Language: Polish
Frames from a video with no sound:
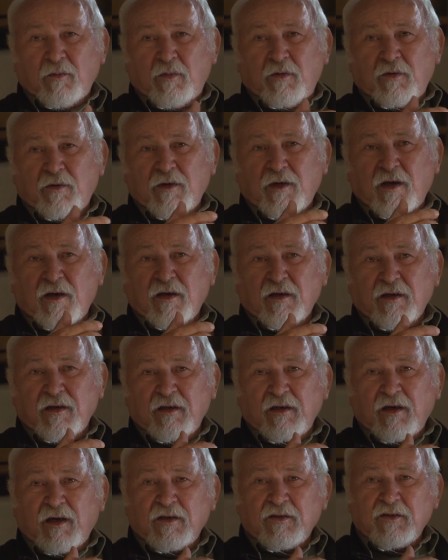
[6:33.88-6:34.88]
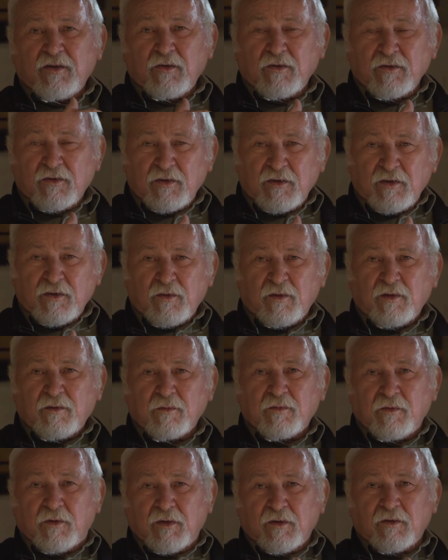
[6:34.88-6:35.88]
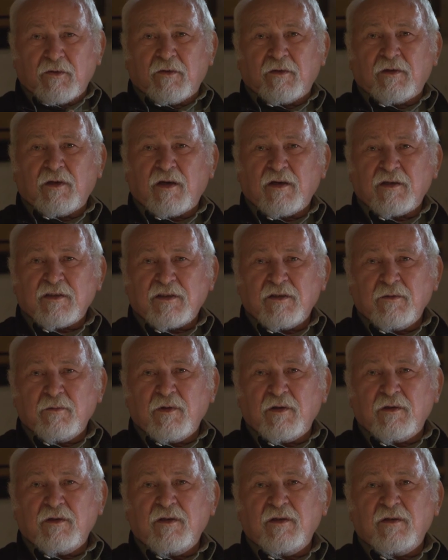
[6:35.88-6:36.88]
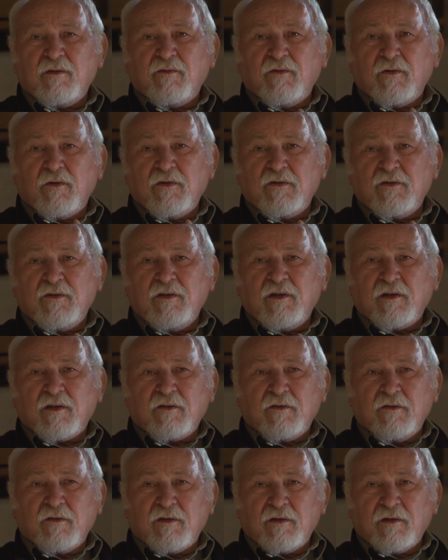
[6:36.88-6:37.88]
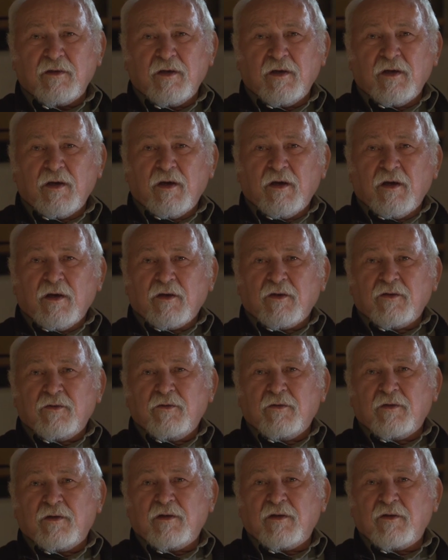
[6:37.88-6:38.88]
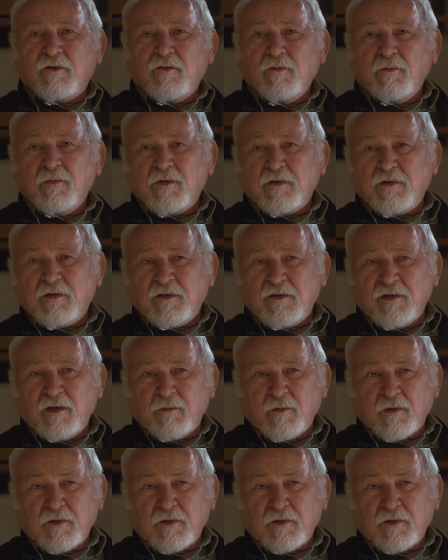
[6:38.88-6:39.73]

Bo jak ja się ożeniłem, to ja jestem jedynym w rodzinie, który który umieszczyć na